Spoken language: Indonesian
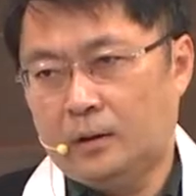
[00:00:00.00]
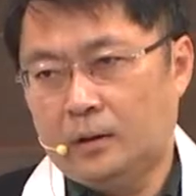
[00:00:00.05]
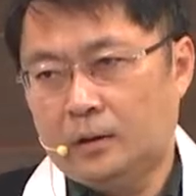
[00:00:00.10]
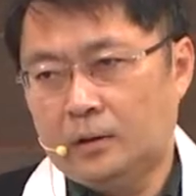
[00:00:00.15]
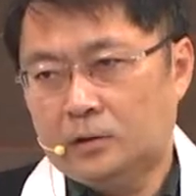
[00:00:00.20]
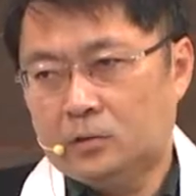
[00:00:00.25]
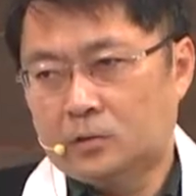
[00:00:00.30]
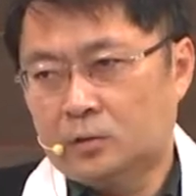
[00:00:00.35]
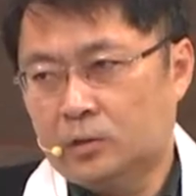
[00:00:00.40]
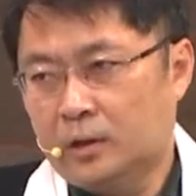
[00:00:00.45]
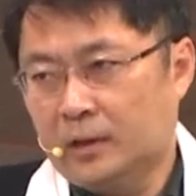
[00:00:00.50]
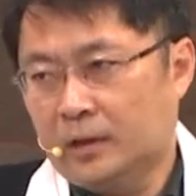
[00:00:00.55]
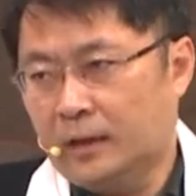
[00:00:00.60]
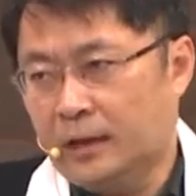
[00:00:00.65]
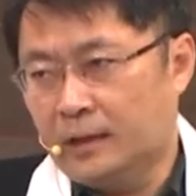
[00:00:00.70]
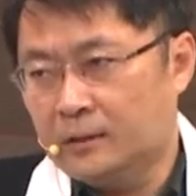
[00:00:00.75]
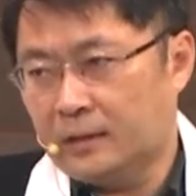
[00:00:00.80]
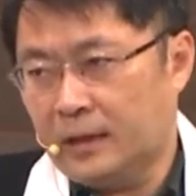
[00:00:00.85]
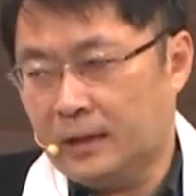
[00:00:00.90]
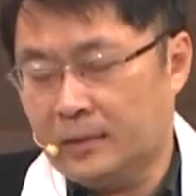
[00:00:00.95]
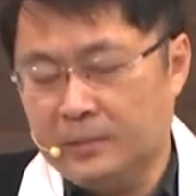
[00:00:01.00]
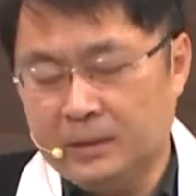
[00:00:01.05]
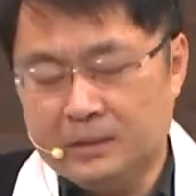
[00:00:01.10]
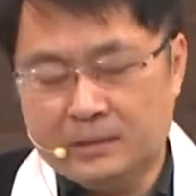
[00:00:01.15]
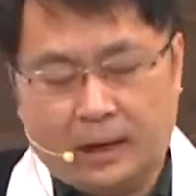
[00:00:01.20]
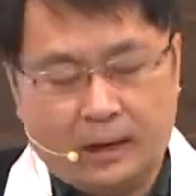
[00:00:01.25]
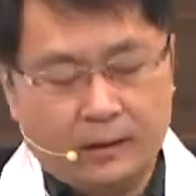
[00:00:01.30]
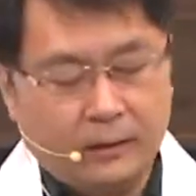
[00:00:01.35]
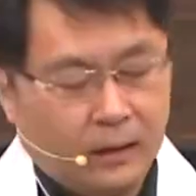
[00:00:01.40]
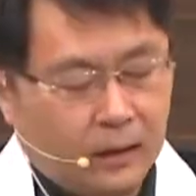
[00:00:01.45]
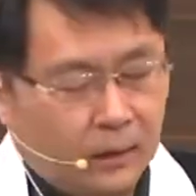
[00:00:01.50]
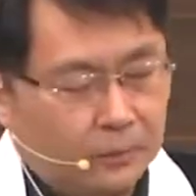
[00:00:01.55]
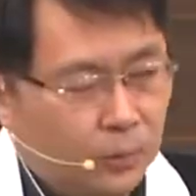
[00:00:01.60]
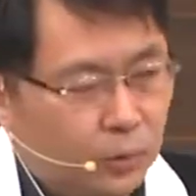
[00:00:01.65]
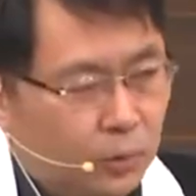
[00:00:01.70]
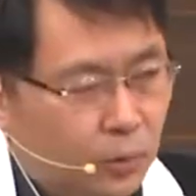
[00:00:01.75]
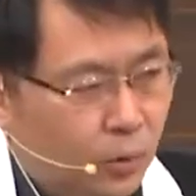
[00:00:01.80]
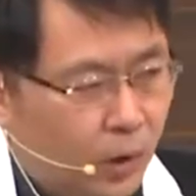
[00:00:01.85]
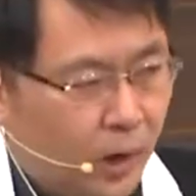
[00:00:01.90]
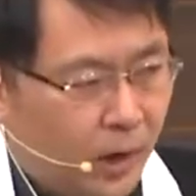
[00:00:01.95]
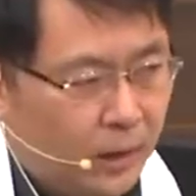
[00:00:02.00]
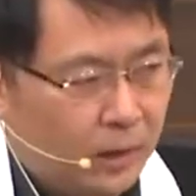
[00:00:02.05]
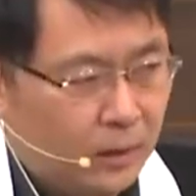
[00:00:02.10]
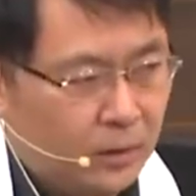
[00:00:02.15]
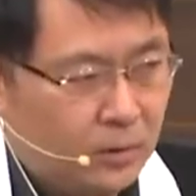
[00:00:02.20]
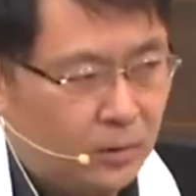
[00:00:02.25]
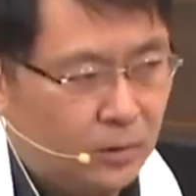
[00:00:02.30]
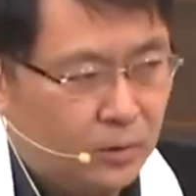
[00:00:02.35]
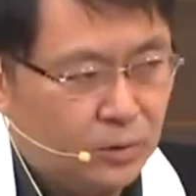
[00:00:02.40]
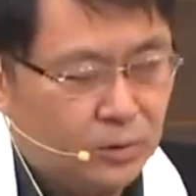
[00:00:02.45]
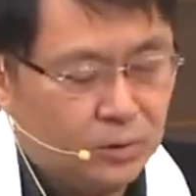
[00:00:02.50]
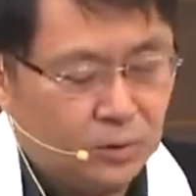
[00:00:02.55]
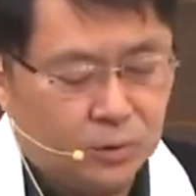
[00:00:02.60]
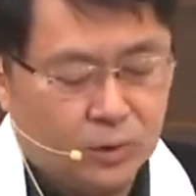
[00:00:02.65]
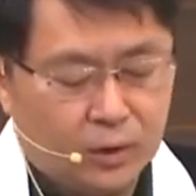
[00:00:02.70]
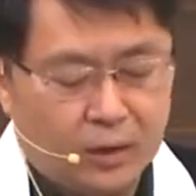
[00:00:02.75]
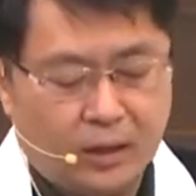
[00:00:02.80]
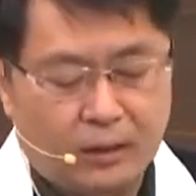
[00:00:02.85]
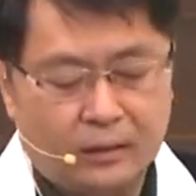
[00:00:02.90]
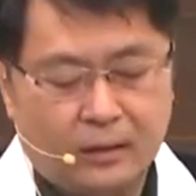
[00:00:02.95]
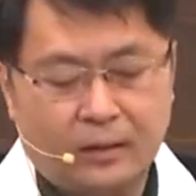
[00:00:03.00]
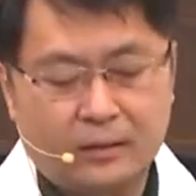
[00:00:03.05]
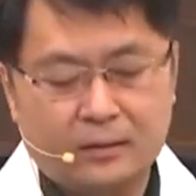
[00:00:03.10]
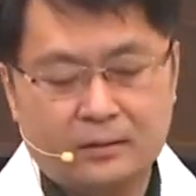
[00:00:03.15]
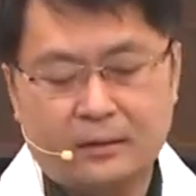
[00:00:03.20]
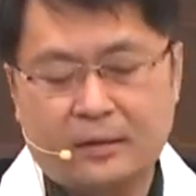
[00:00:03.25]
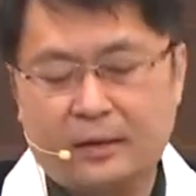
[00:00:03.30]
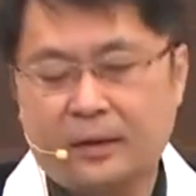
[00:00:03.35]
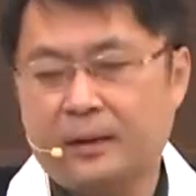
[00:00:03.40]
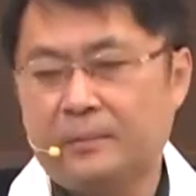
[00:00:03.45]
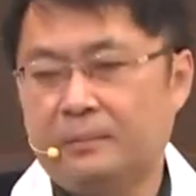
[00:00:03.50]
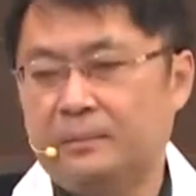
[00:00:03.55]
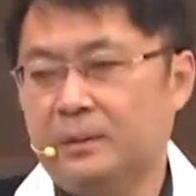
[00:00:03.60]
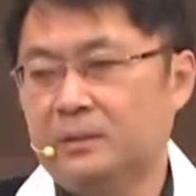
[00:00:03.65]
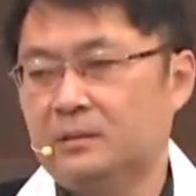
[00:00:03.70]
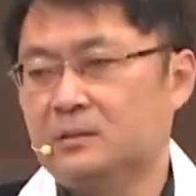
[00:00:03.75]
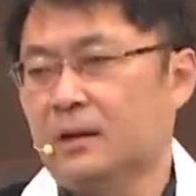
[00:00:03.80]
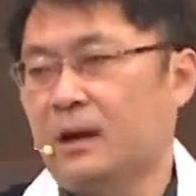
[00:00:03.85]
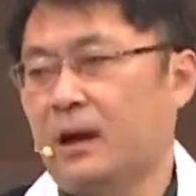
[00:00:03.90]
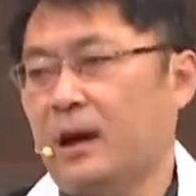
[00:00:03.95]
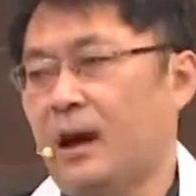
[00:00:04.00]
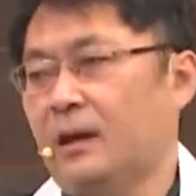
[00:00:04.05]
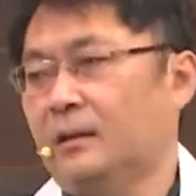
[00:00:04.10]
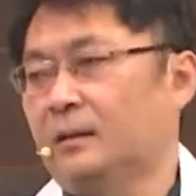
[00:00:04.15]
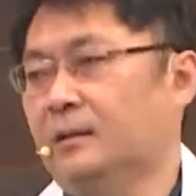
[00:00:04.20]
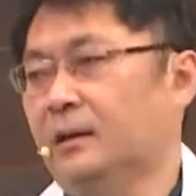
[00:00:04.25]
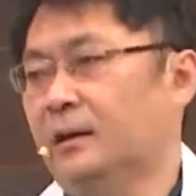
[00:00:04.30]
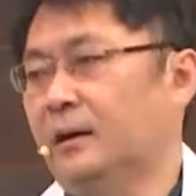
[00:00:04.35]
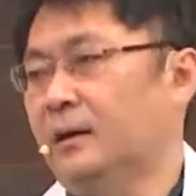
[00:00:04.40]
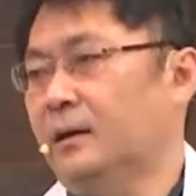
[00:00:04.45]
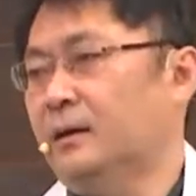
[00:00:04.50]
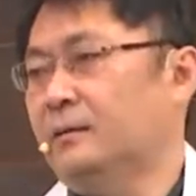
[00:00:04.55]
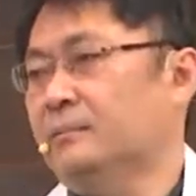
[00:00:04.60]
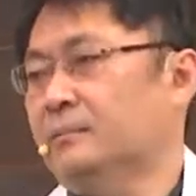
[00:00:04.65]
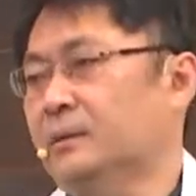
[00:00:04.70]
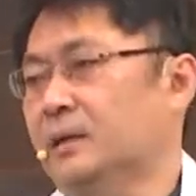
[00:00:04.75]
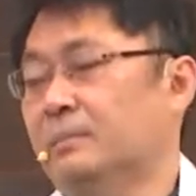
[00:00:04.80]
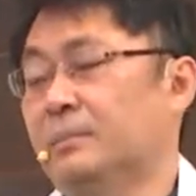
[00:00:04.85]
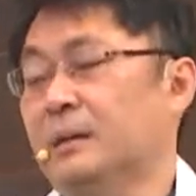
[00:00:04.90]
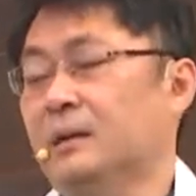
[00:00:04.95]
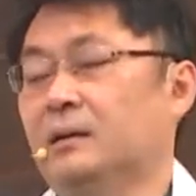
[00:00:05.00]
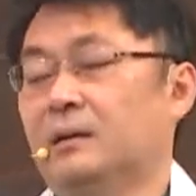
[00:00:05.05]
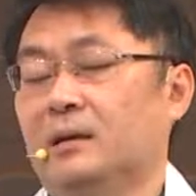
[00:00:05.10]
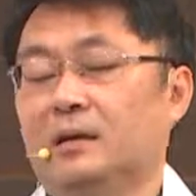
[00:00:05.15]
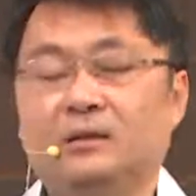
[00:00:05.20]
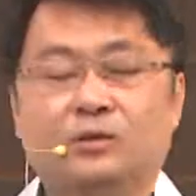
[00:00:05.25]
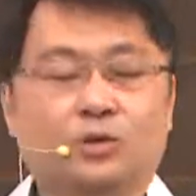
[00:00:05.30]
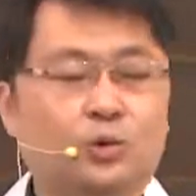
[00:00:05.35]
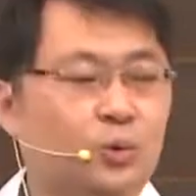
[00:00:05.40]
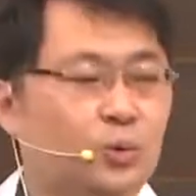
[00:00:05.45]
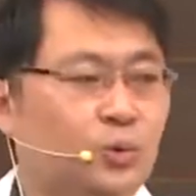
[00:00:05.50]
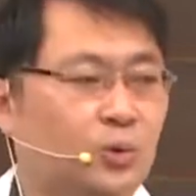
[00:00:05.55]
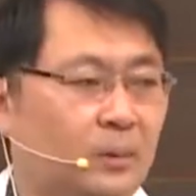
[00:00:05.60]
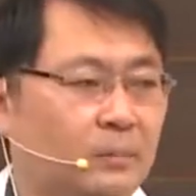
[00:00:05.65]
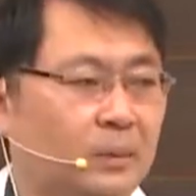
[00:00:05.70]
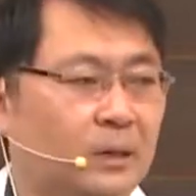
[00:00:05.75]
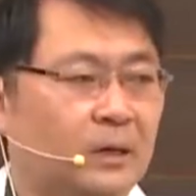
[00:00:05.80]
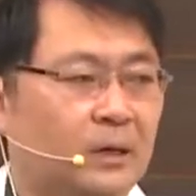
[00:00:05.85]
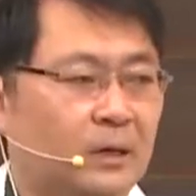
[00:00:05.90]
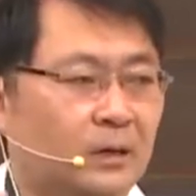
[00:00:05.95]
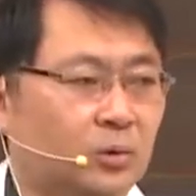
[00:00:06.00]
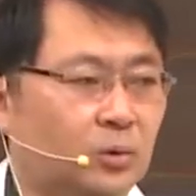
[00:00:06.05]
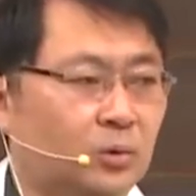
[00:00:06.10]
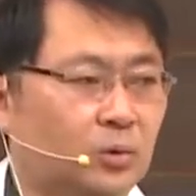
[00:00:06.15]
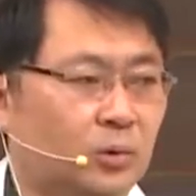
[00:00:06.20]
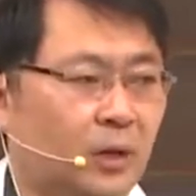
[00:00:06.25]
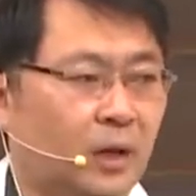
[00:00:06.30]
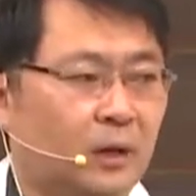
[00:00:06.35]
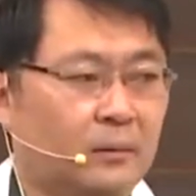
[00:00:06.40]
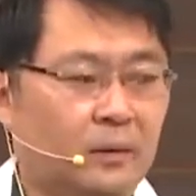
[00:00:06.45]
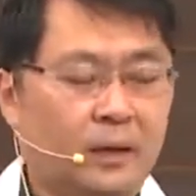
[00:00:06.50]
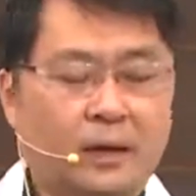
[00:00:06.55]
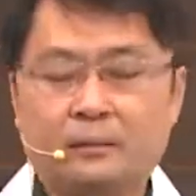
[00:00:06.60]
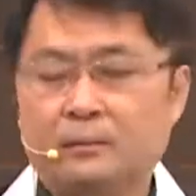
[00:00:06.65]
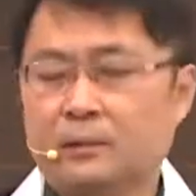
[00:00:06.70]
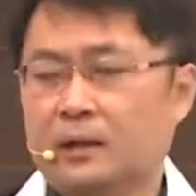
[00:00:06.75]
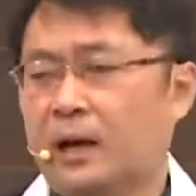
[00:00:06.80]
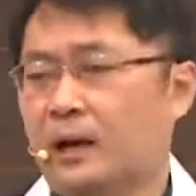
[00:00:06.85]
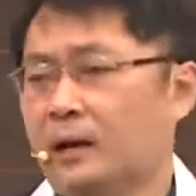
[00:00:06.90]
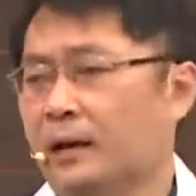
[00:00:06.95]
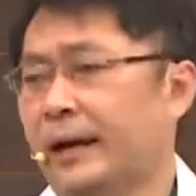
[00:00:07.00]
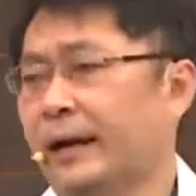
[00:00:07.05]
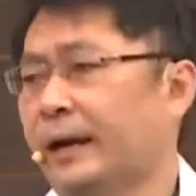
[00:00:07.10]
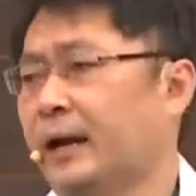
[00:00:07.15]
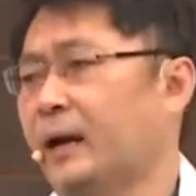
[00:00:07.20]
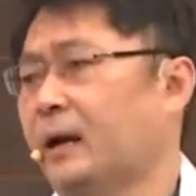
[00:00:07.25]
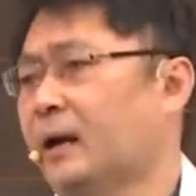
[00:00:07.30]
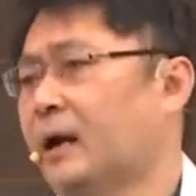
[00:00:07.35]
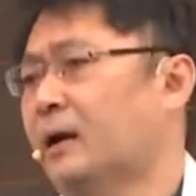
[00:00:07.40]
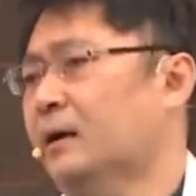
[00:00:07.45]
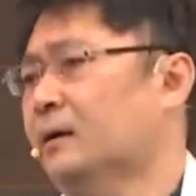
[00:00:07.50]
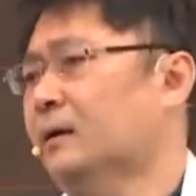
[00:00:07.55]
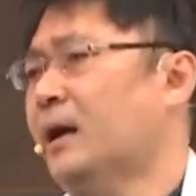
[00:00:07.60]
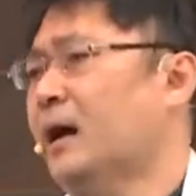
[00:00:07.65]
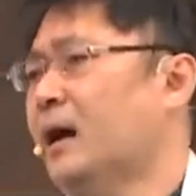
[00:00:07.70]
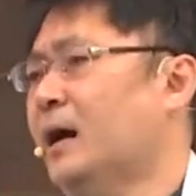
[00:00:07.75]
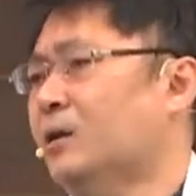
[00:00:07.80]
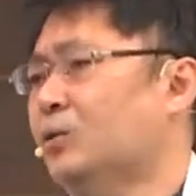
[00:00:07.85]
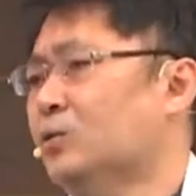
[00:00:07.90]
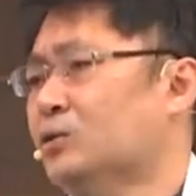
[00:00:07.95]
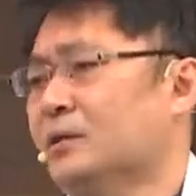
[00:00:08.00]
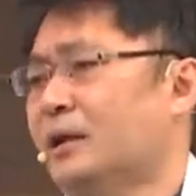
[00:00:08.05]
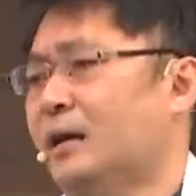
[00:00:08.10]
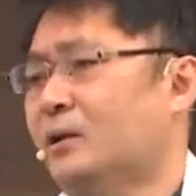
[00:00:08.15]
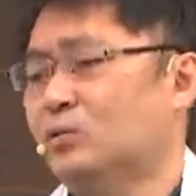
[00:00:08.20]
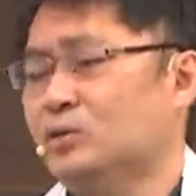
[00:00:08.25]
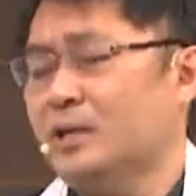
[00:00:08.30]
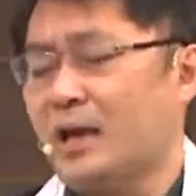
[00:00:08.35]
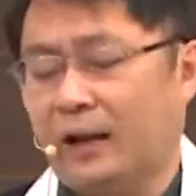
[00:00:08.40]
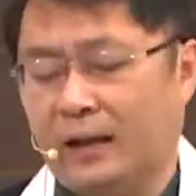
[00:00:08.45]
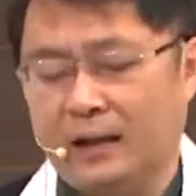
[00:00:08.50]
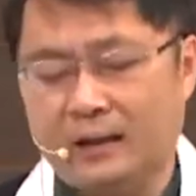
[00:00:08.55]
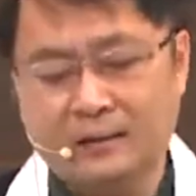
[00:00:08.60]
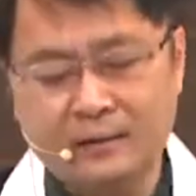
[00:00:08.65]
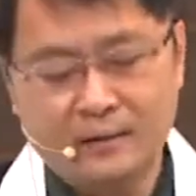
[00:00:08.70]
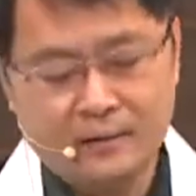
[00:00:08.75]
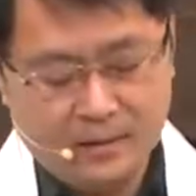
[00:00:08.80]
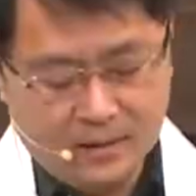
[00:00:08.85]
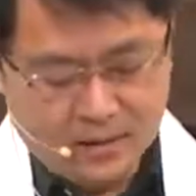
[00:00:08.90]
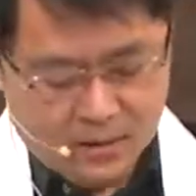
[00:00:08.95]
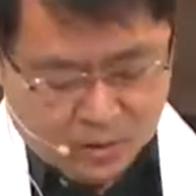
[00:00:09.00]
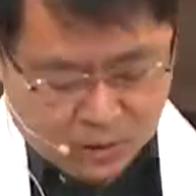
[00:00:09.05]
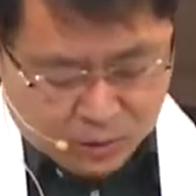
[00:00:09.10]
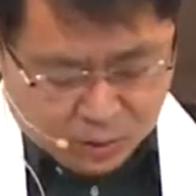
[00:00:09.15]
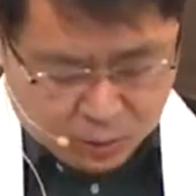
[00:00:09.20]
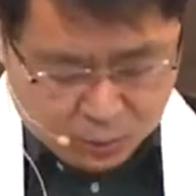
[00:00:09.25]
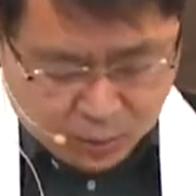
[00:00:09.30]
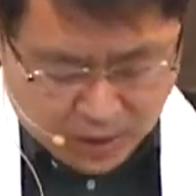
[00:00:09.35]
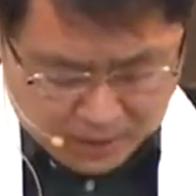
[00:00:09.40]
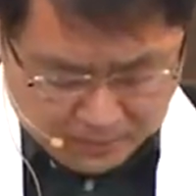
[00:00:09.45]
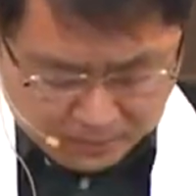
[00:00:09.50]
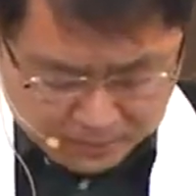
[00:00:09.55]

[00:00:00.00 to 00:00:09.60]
Saudara dan saya bisa ada kebutuhan, saudara dan saya bisa ada kepingin itu, kepingin itu, dan ya nggak nggak nggak nggak, nggak harus selalu salah. Tuhan